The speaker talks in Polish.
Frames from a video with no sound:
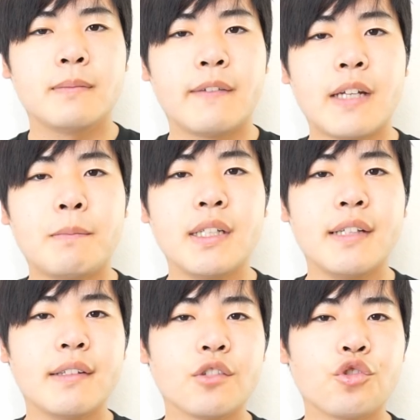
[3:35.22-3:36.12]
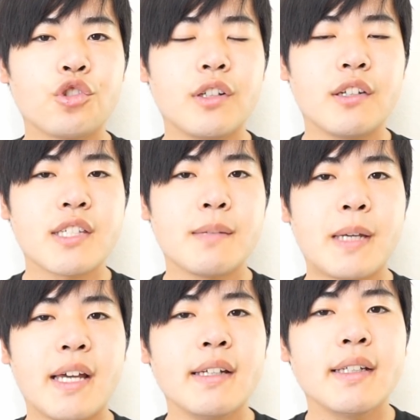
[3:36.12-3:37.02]
W Japonii są trzy
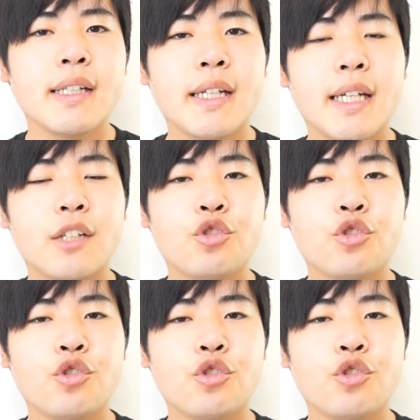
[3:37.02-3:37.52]
rodzime i